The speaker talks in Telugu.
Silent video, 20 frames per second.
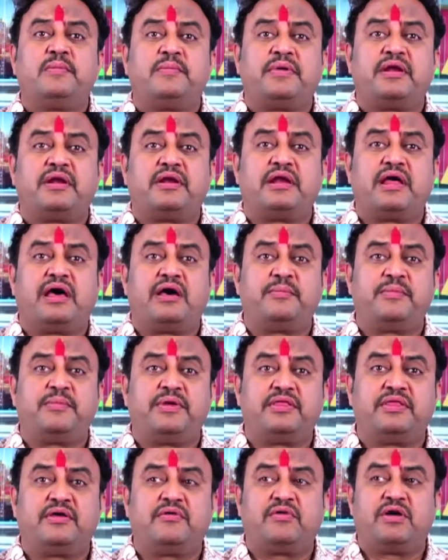మన నా
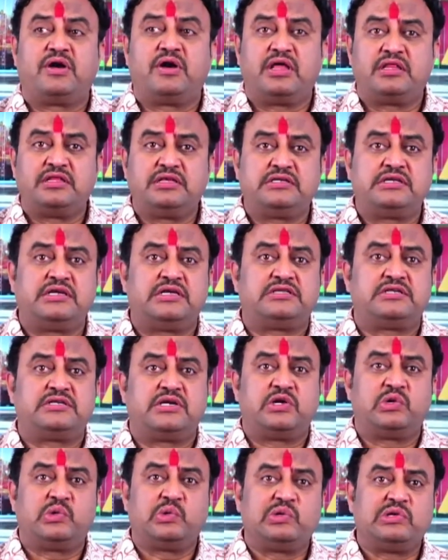మీద వాడు అది
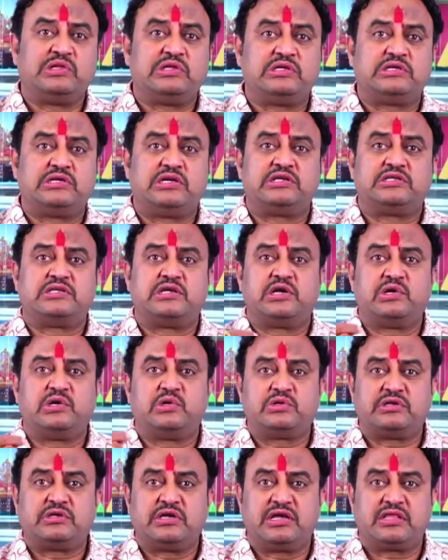చేశాడు ఇది చేశాడు
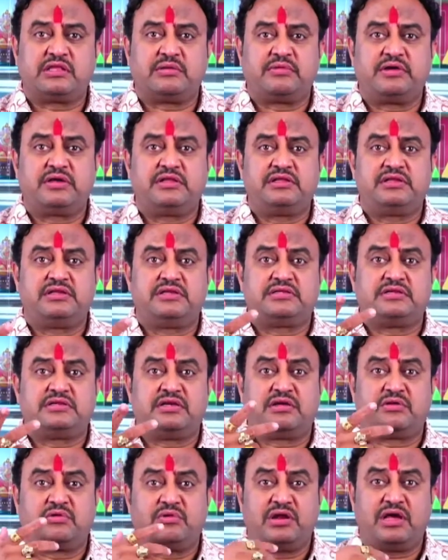చేతబడులు
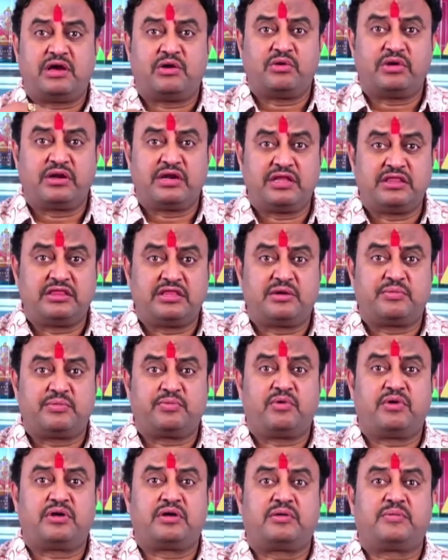చేశారు లేకుండా
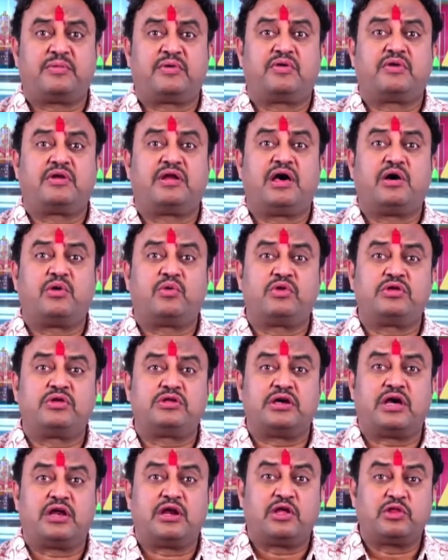నిద్రపోవటం నా గురించి
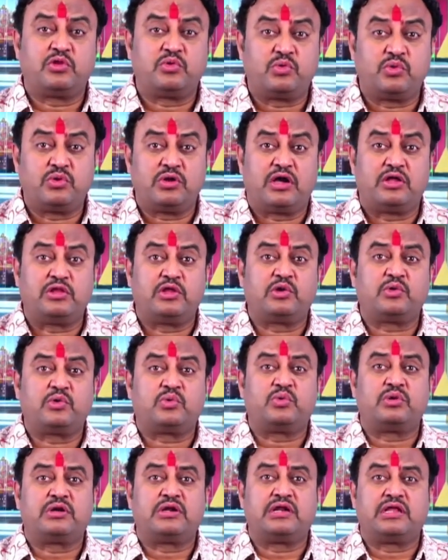అలా అదుకు
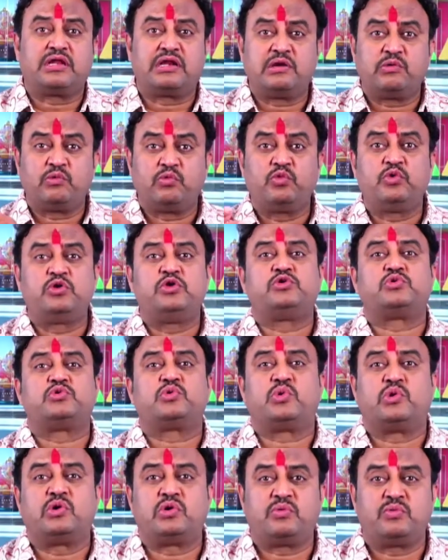అదనుకుంటున్నారని
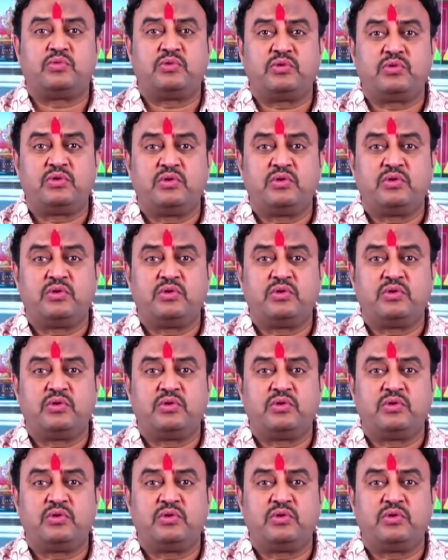ఊహించుకోవడము